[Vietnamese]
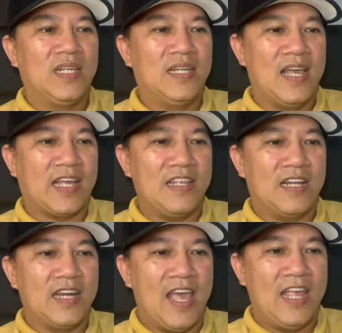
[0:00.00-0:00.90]
à, cái
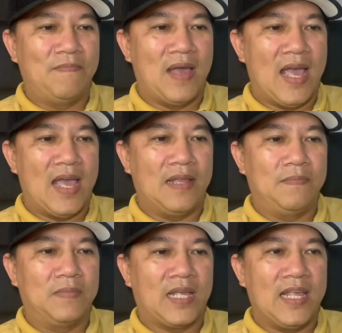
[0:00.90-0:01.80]
vấn đề mà
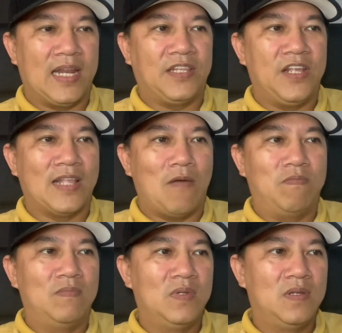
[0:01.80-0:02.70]
cái ngành truyền
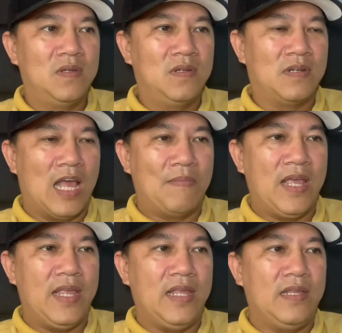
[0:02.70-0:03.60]
thông đã
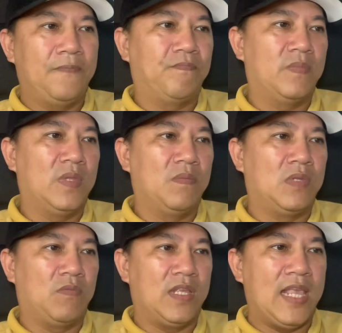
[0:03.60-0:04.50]
bị
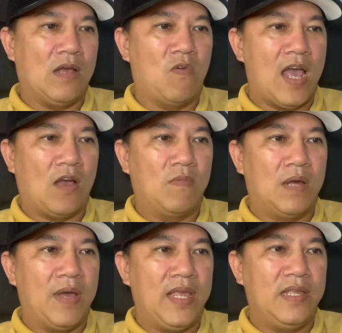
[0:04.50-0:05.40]
trong thời gian qua cũng
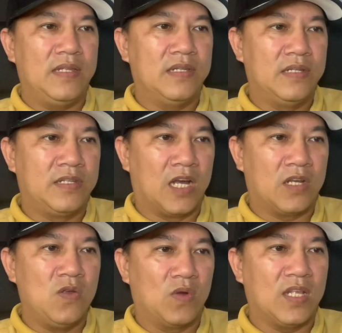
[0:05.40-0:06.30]
đã bị chật
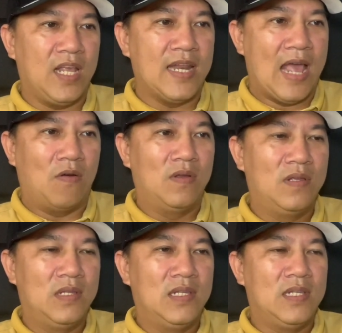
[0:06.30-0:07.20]
chuột như thế nào
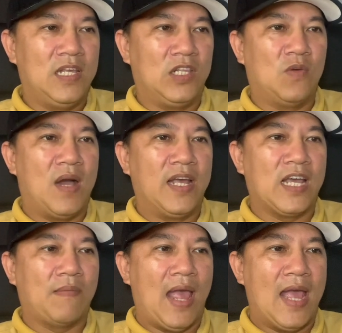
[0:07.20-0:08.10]
thì tôi mời
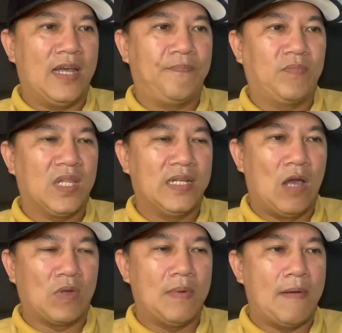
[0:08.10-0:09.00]
các bạn
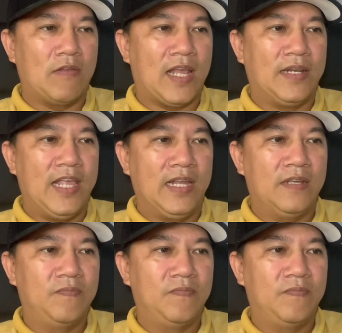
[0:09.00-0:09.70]
đọc cái bài báo thanh niên